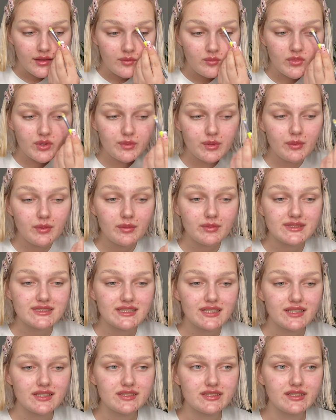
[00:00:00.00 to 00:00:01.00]
Mój problem jest
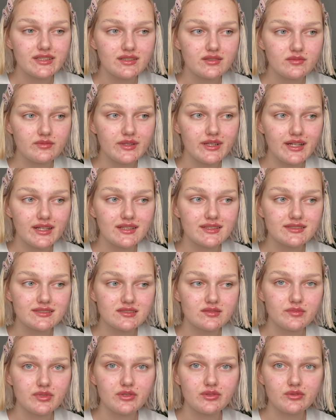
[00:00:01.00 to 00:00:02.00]
taki, że ja lubię gadać
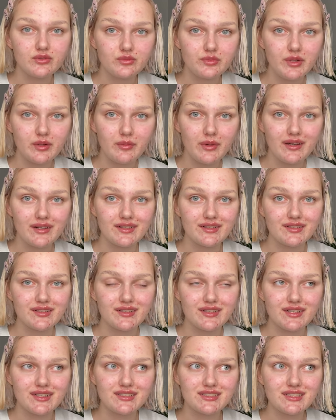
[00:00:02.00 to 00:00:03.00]
sobie o dupie Maryni.
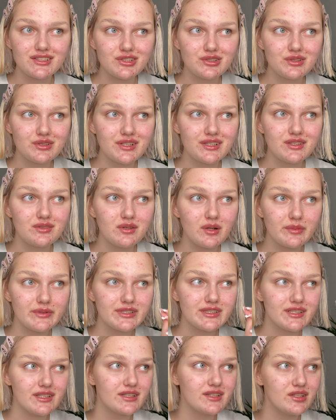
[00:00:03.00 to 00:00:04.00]
Ja rzadko kiedy łapię
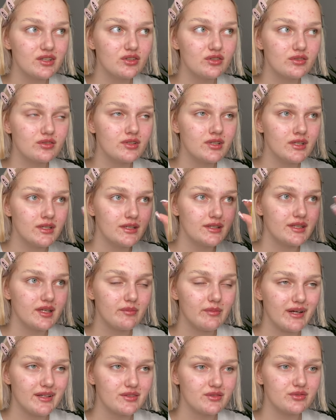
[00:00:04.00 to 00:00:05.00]
się jednego
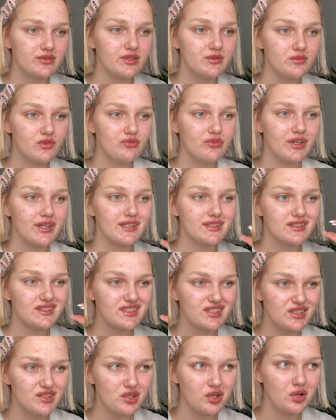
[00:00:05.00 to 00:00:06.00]
tematu i mówię
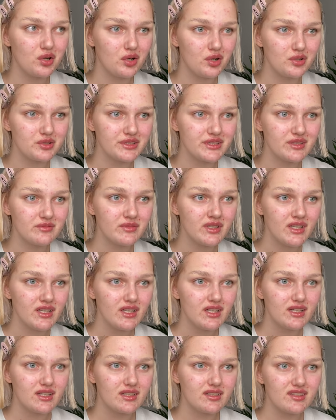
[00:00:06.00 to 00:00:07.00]
tylko o nim.
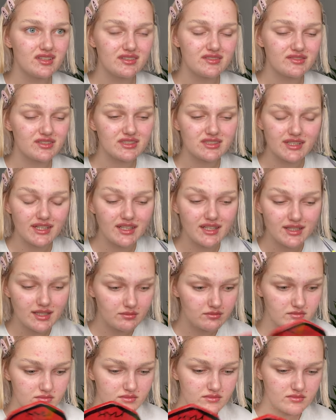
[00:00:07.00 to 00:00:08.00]
I właśnie jak
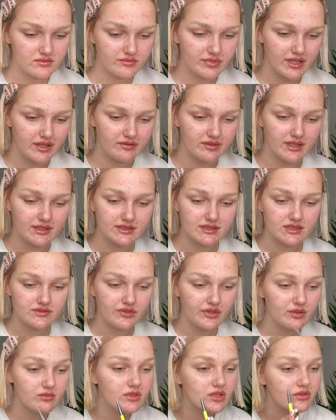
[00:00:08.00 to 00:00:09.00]
gadam prawda, ze
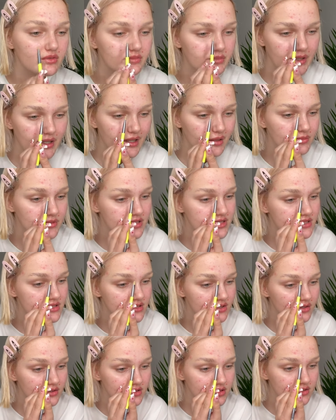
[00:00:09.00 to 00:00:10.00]
swoimi kumpelami czy
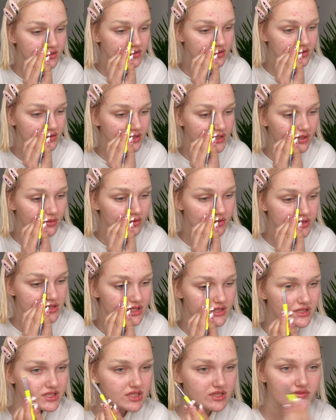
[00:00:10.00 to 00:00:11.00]
coś, to ja łączę
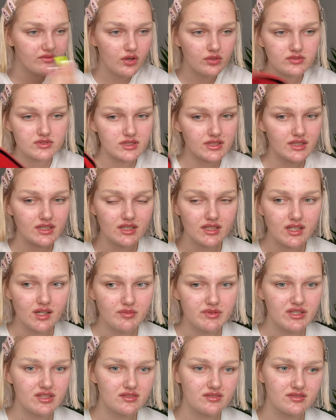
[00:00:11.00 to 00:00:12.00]
trzy wątki, a
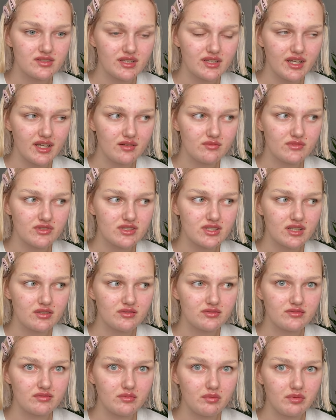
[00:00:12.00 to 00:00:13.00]
przez to, że nie jem orzechu,
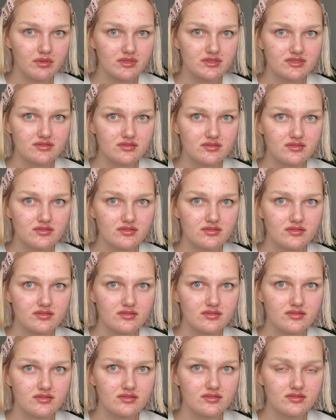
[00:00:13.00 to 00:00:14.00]
to po prostu